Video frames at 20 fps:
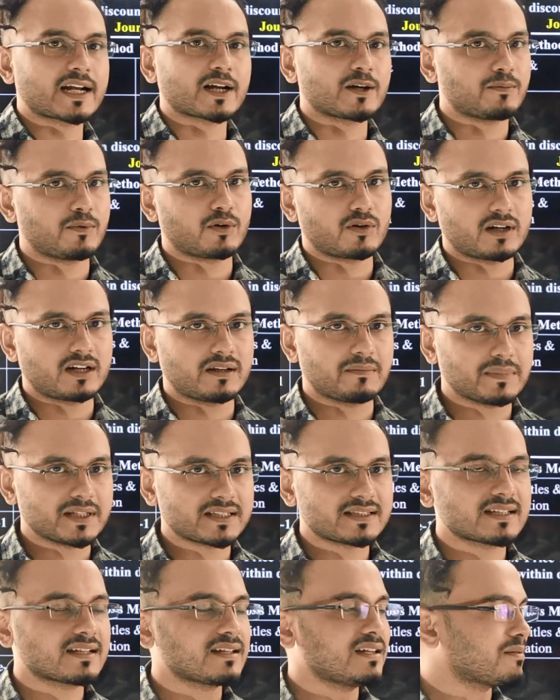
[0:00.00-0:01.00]
জায়গায় বলা নেই
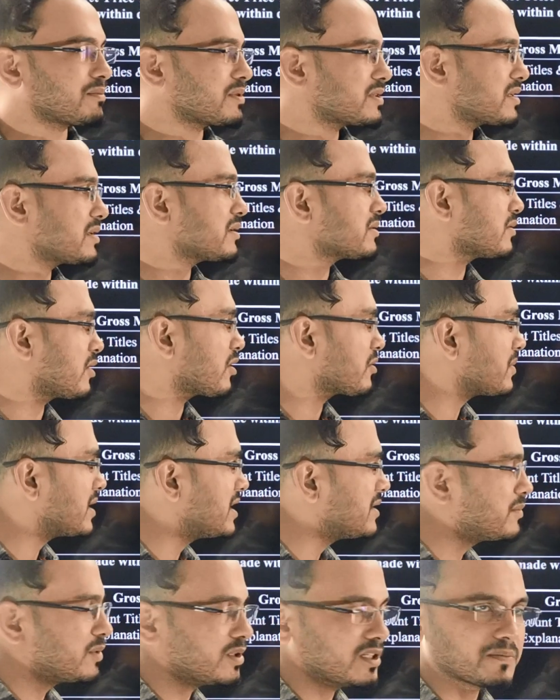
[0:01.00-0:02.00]
বেসিক্যালি আমরা যখন
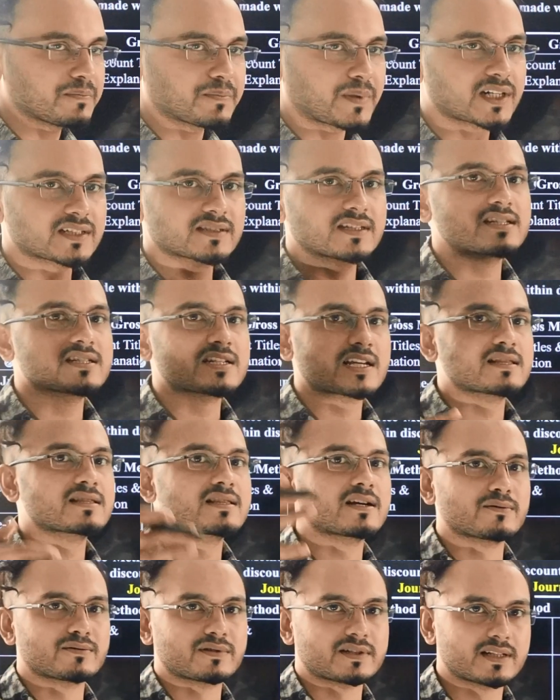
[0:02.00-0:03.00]
নর্মালি বলি পার্সেস
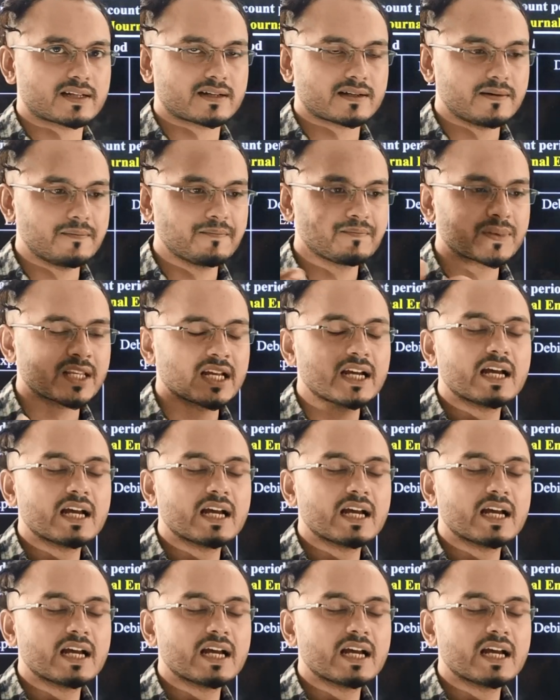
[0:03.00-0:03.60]
টেন থাউজেন্ড টাকা